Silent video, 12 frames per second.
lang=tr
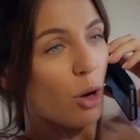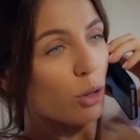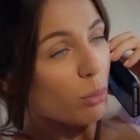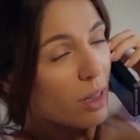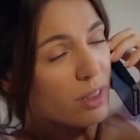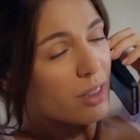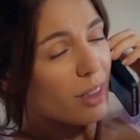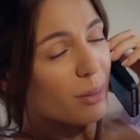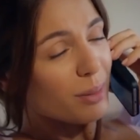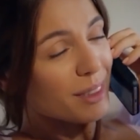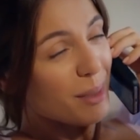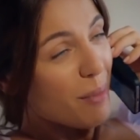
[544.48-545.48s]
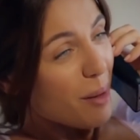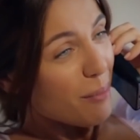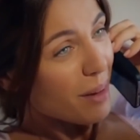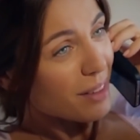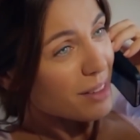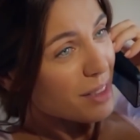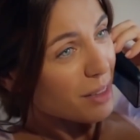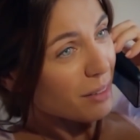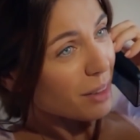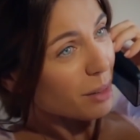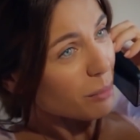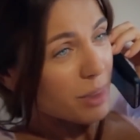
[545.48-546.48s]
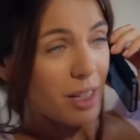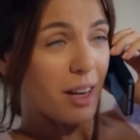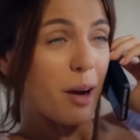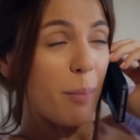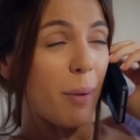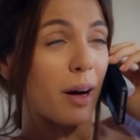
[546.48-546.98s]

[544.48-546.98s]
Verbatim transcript: Ya olmaz kapatamam ben sevgilim sen